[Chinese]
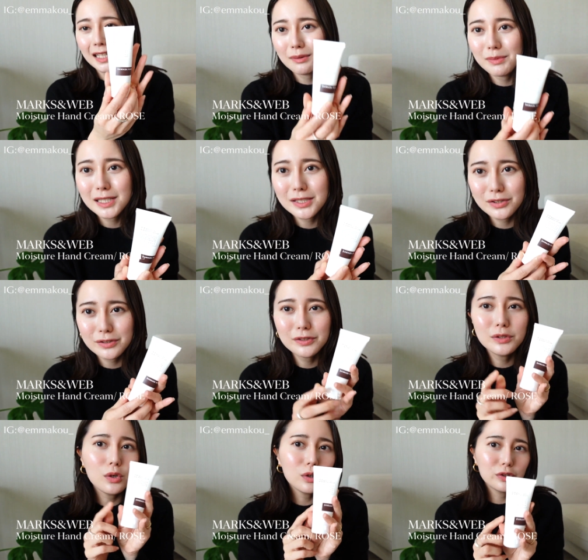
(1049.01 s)
Damask
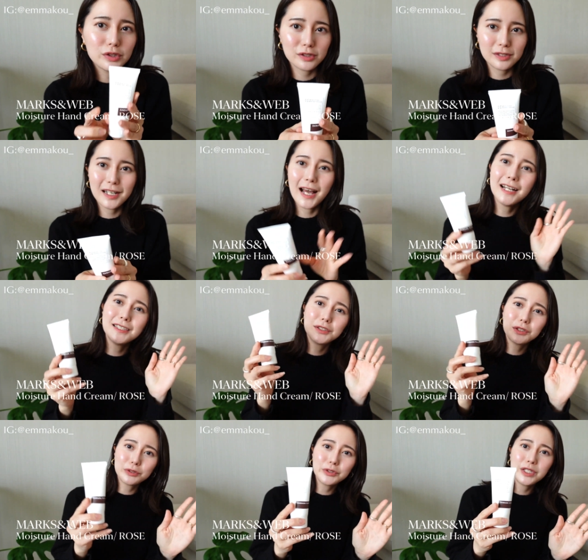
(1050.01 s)
Rose 的 Hand
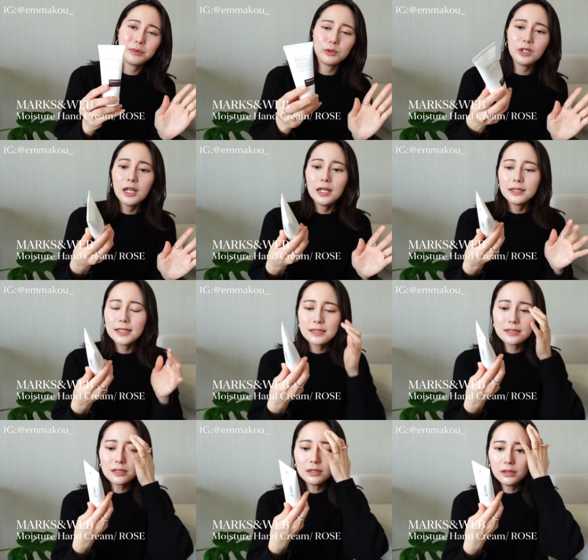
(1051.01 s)
Cream。 那
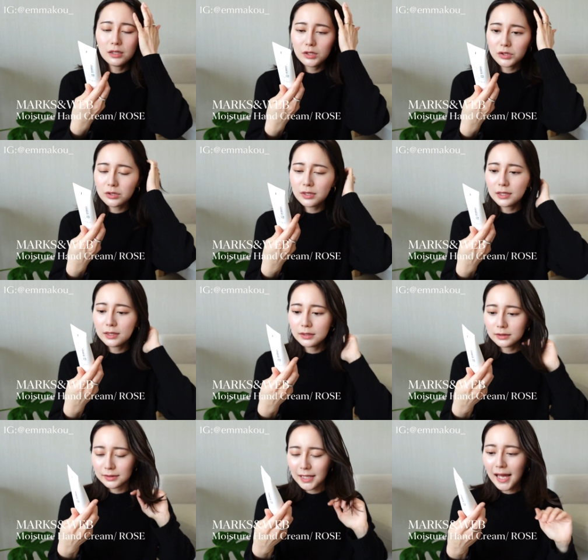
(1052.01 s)
这个呢是那
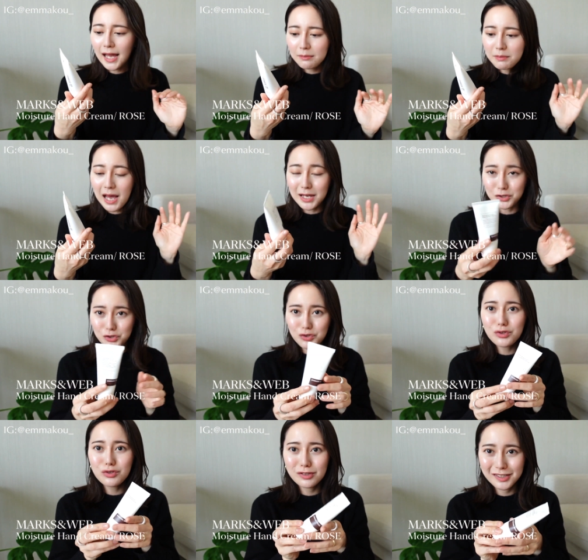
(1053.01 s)
个大马
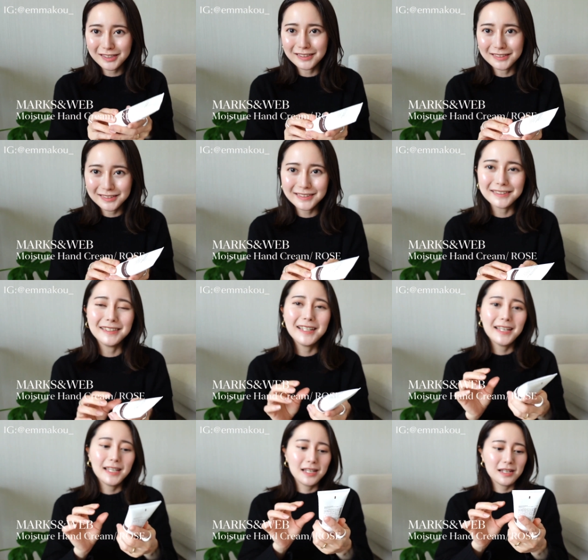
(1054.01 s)
士革的
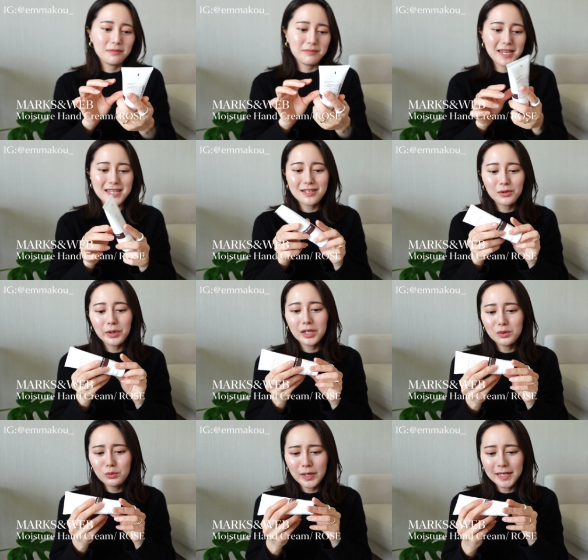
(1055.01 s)
玫
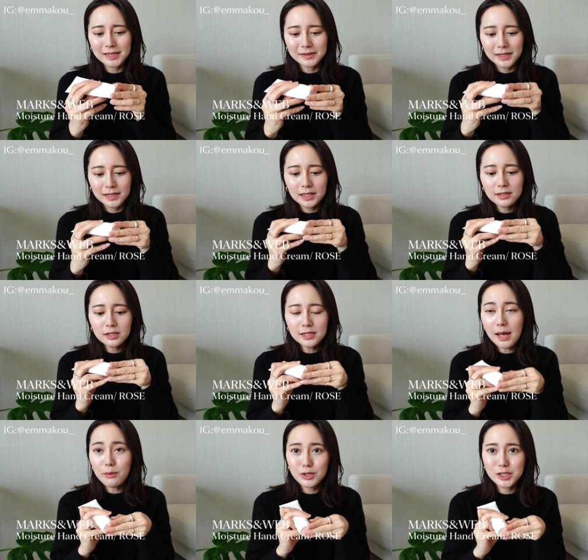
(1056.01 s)
瑰味，那这是
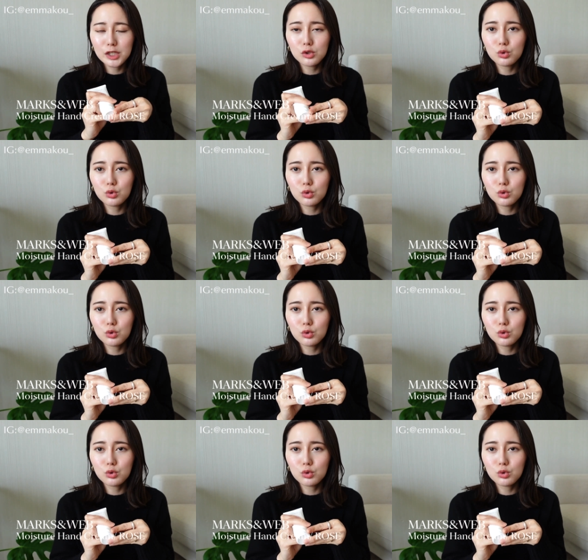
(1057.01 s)
他们新